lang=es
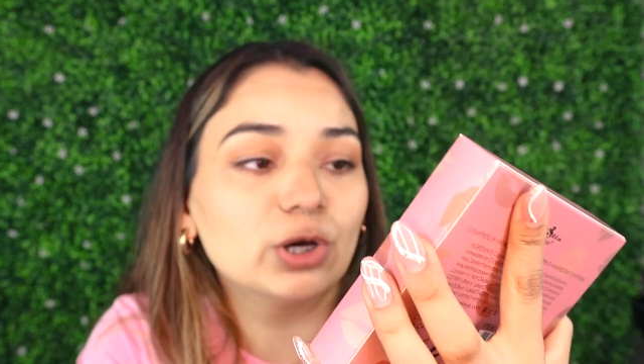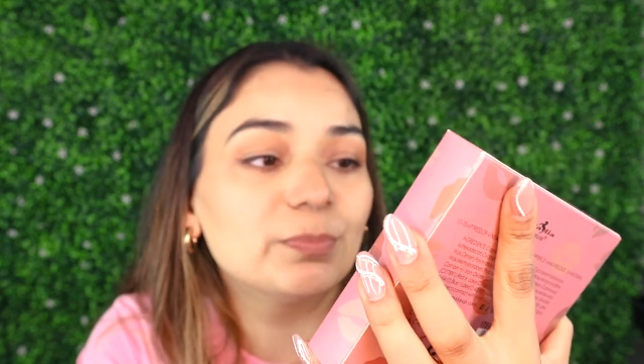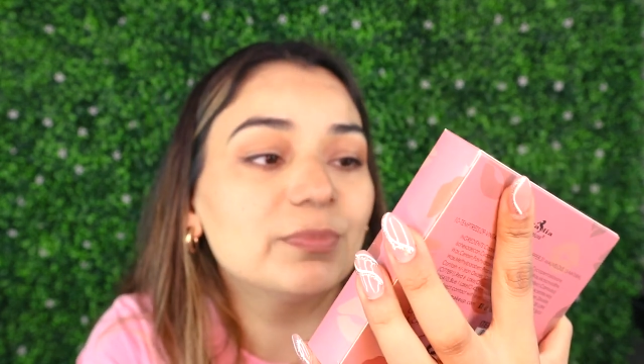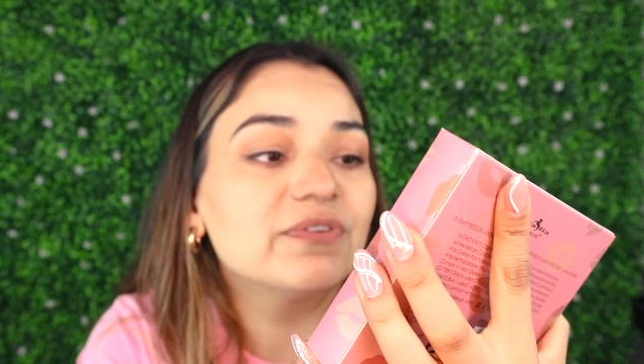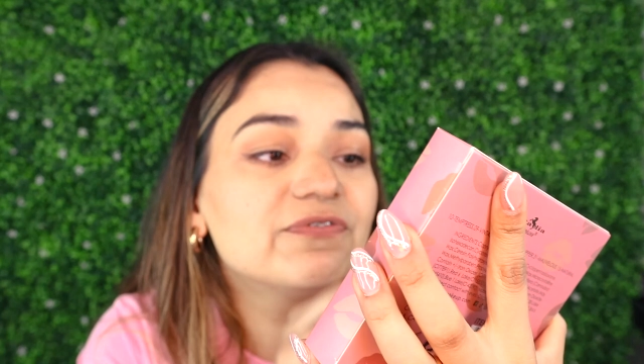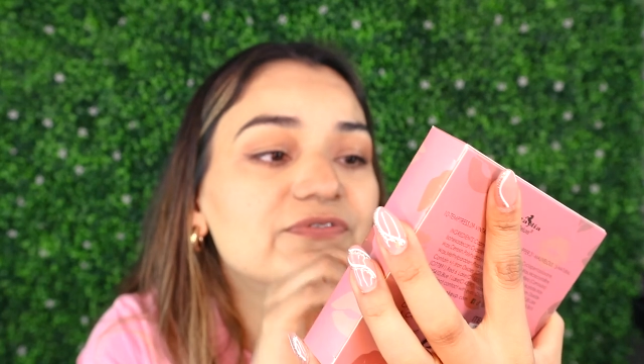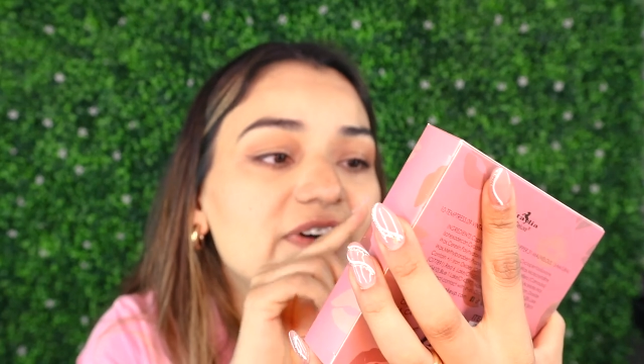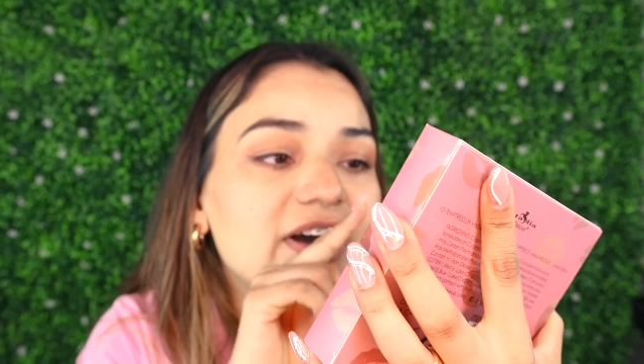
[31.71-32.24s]

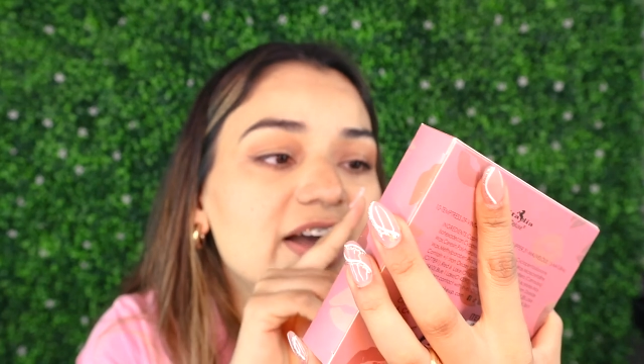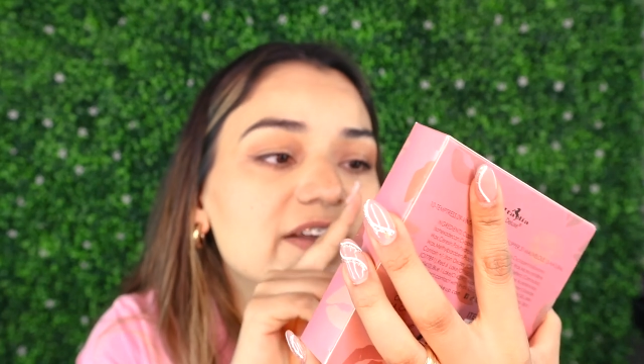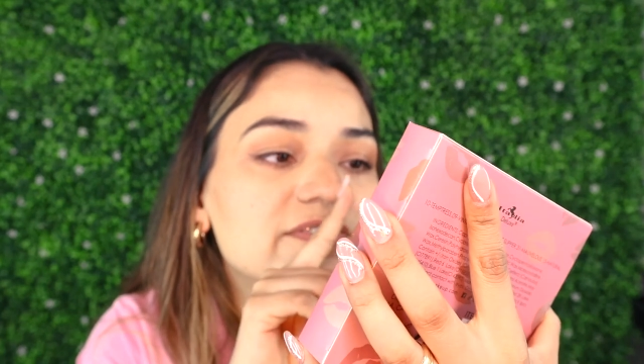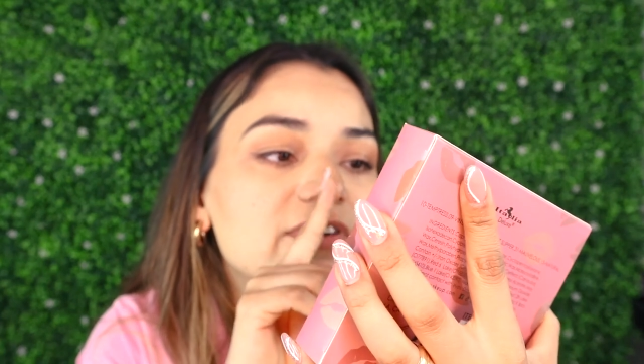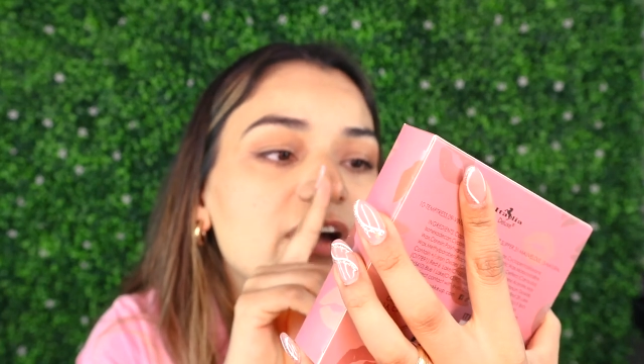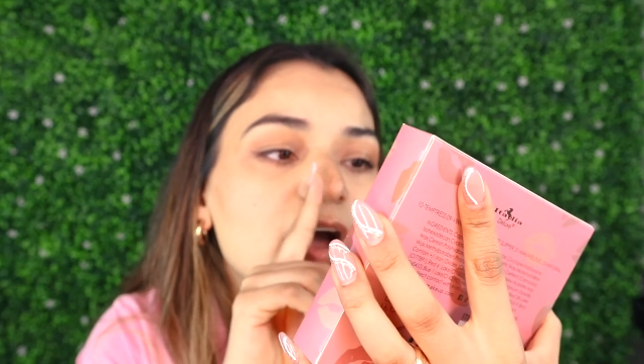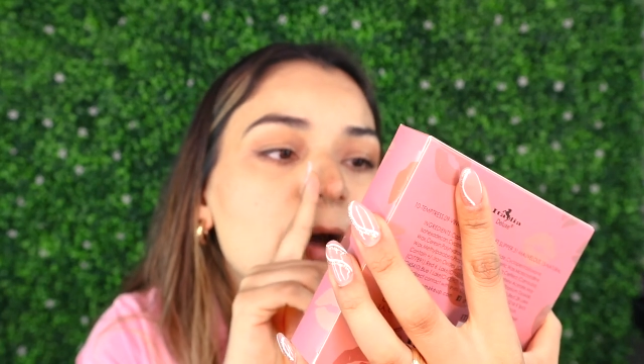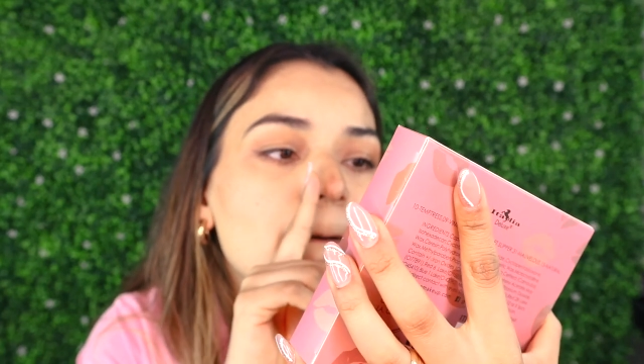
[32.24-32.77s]
Top
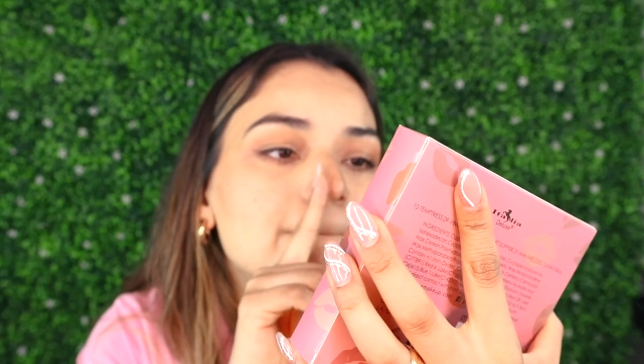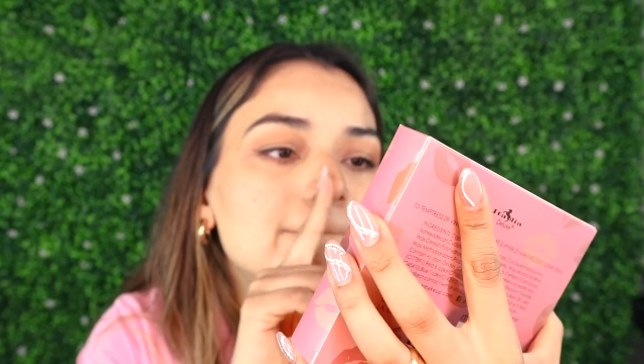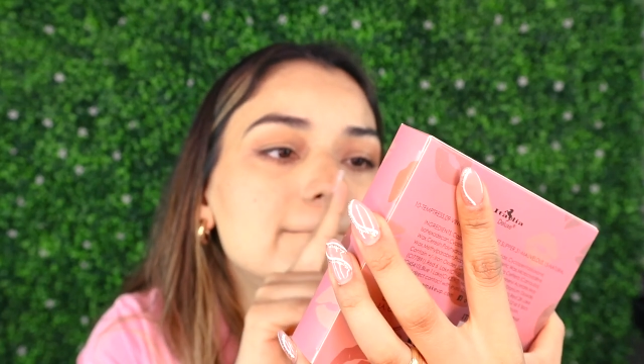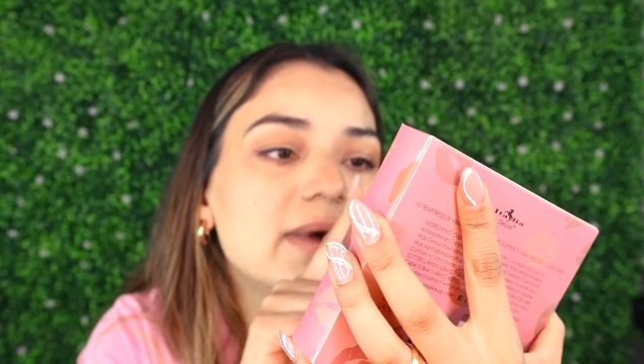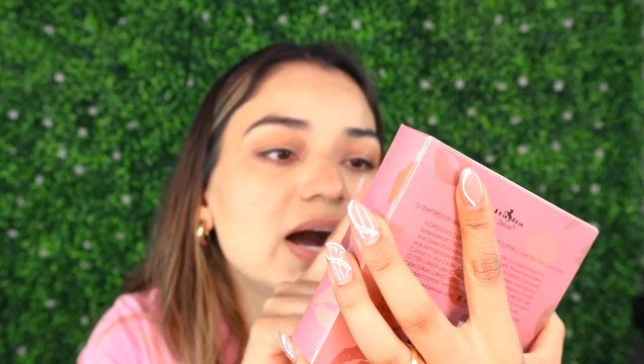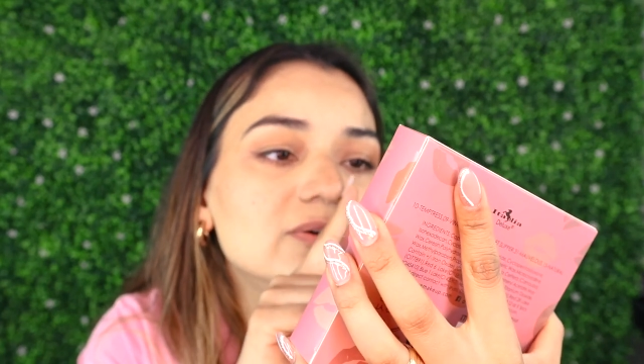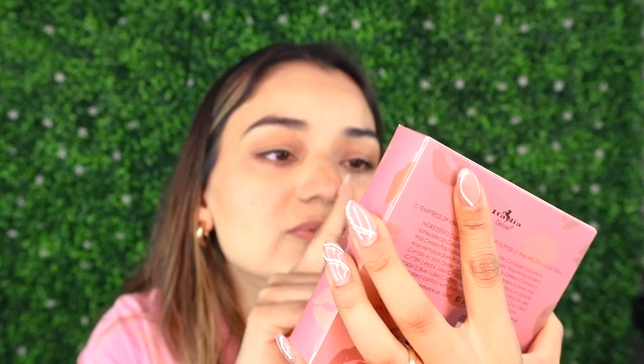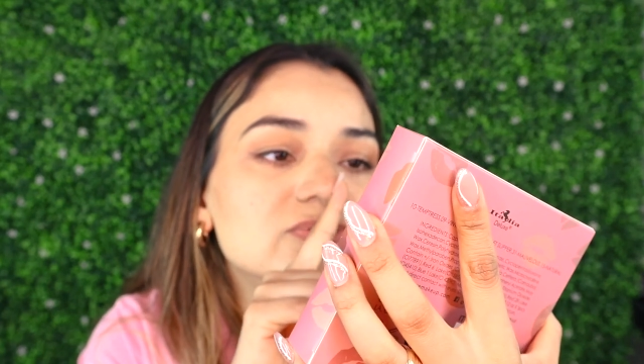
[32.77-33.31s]
5
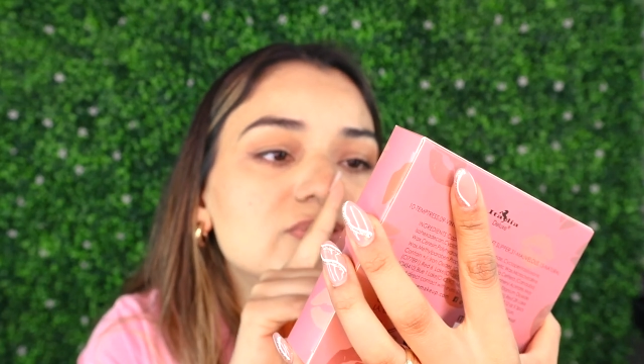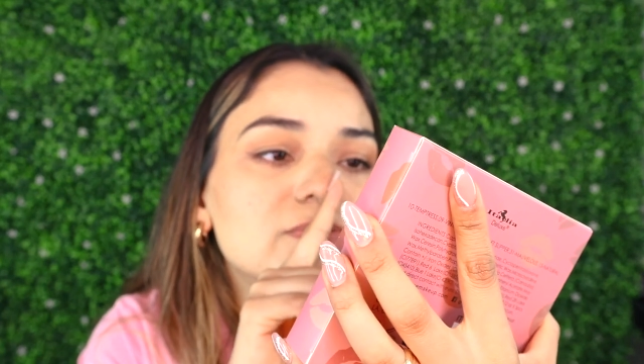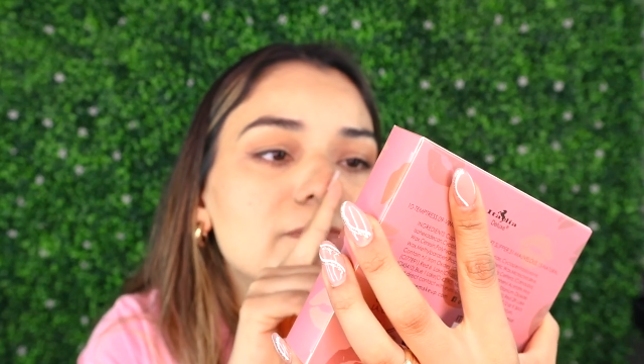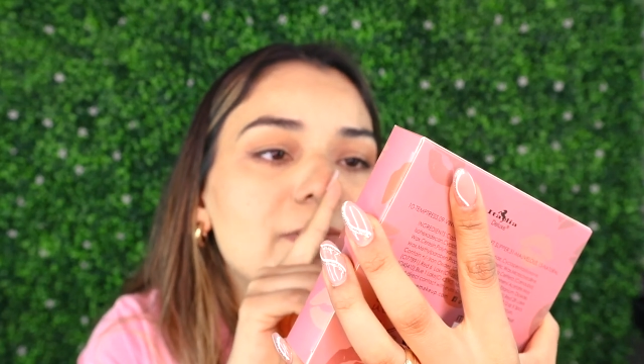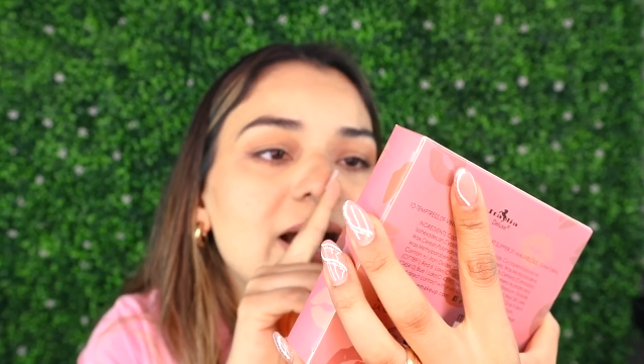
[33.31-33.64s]
Mouse